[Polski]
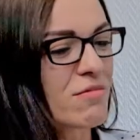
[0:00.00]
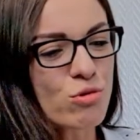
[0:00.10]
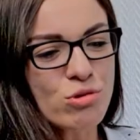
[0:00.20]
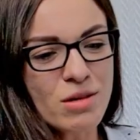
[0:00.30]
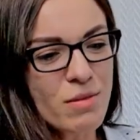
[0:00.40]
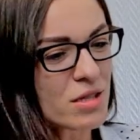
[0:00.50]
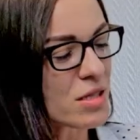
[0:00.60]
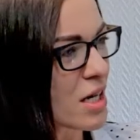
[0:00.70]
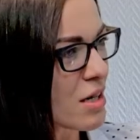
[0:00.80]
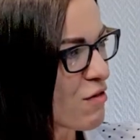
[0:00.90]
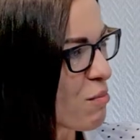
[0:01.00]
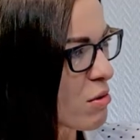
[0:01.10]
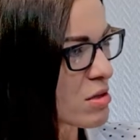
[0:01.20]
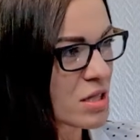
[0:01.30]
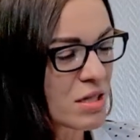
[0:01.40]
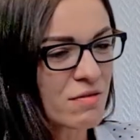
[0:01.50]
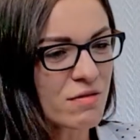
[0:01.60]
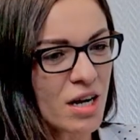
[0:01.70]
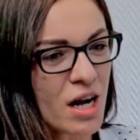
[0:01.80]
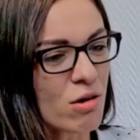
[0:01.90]
w różnych miejscach w Polsce, w
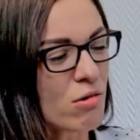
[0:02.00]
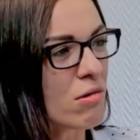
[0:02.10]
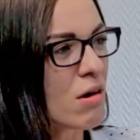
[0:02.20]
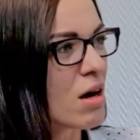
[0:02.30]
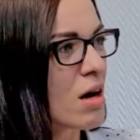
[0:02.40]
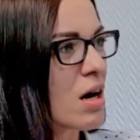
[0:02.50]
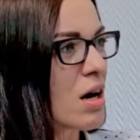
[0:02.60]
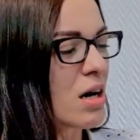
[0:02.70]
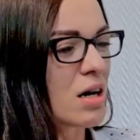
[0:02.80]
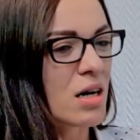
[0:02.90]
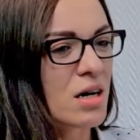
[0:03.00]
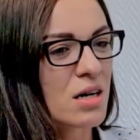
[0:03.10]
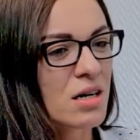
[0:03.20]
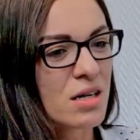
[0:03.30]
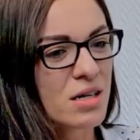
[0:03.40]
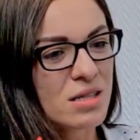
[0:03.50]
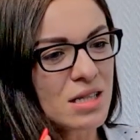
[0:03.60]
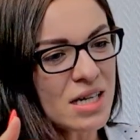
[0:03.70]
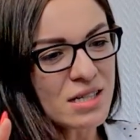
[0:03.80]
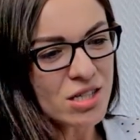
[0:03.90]
kraju,
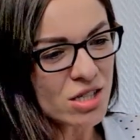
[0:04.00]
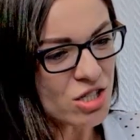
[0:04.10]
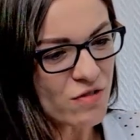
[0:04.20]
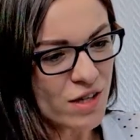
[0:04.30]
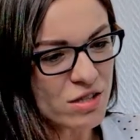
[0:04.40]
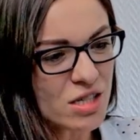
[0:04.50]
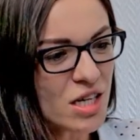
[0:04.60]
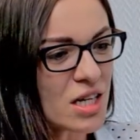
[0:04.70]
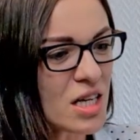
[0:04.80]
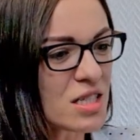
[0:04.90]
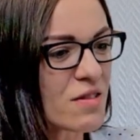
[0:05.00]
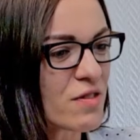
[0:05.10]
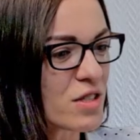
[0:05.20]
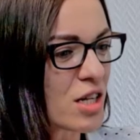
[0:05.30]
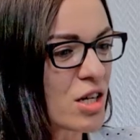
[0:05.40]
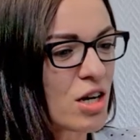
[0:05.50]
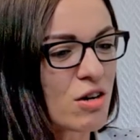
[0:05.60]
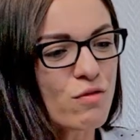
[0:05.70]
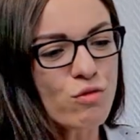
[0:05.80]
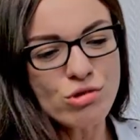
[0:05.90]
tak, na, na świecie, jest w
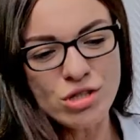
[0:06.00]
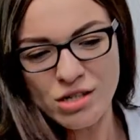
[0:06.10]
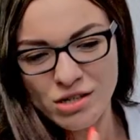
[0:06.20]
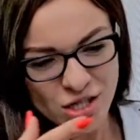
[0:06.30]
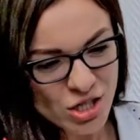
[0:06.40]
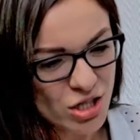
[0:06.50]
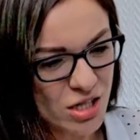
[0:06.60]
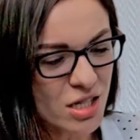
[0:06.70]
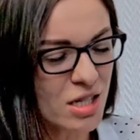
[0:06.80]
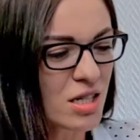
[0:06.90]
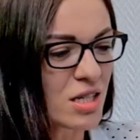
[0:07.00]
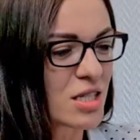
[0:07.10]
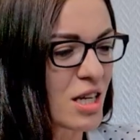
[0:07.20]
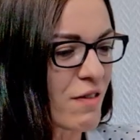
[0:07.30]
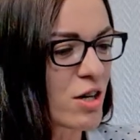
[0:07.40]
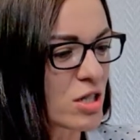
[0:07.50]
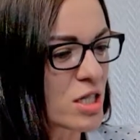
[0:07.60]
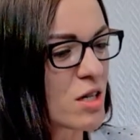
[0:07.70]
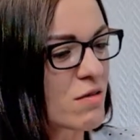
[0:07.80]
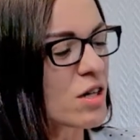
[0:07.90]
stanie w różnych też strefach
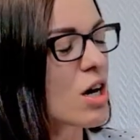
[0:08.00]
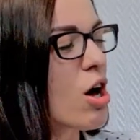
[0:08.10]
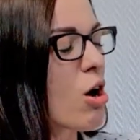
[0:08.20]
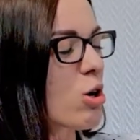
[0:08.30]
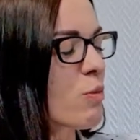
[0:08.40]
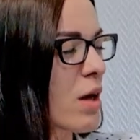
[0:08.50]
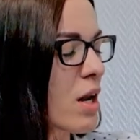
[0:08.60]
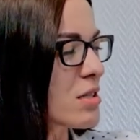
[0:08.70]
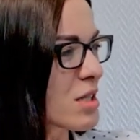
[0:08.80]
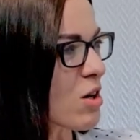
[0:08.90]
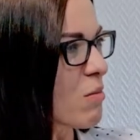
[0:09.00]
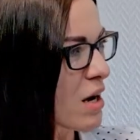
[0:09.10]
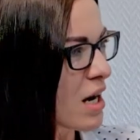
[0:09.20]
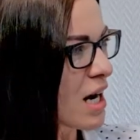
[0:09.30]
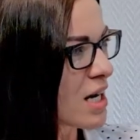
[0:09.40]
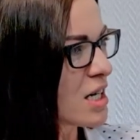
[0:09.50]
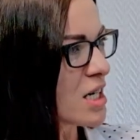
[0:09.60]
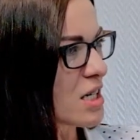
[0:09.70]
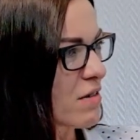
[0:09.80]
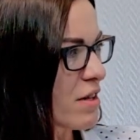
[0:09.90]
czasowych odbierać tego maila
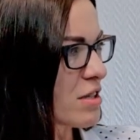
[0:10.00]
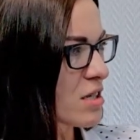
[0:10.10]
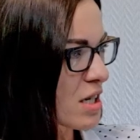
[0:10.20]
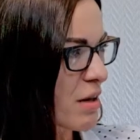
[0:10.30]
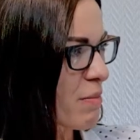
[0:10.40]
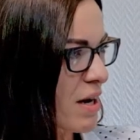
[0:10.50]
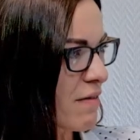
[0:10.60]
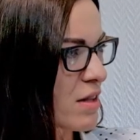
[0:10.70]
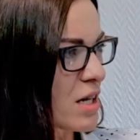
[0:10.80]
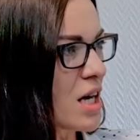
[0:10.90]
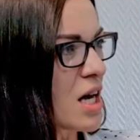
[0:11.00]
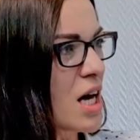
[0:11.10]
i wiedzieć tak naprawdę,